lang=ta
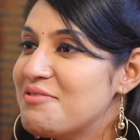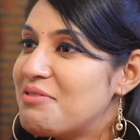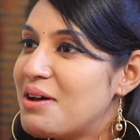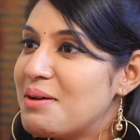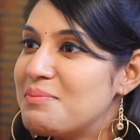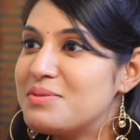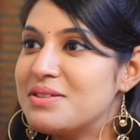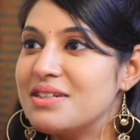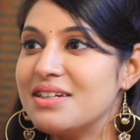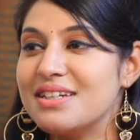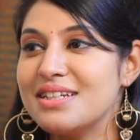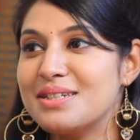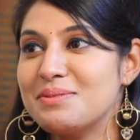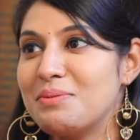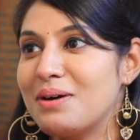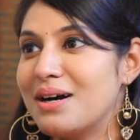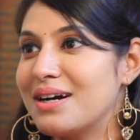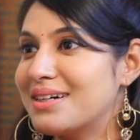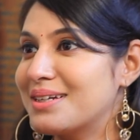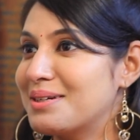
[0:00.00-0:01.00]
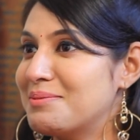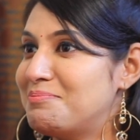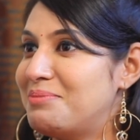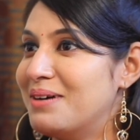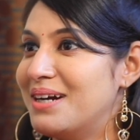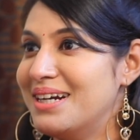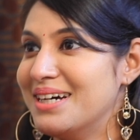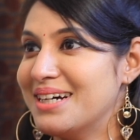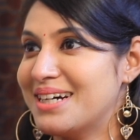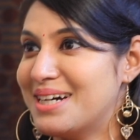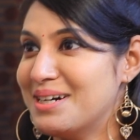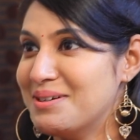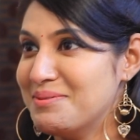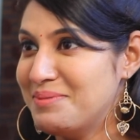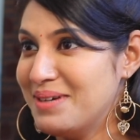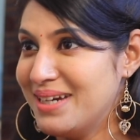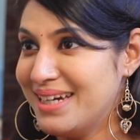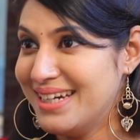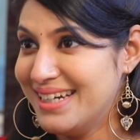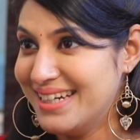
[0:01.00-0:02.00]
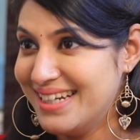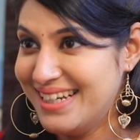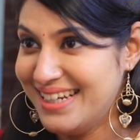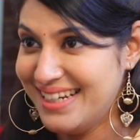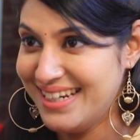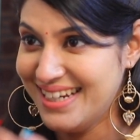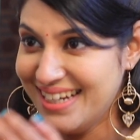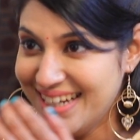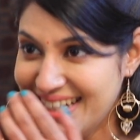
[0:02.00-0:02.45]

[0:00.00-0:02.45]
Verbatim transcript: வெப் சீரிஸ் பார்க்குற பழக்கமே இல்லை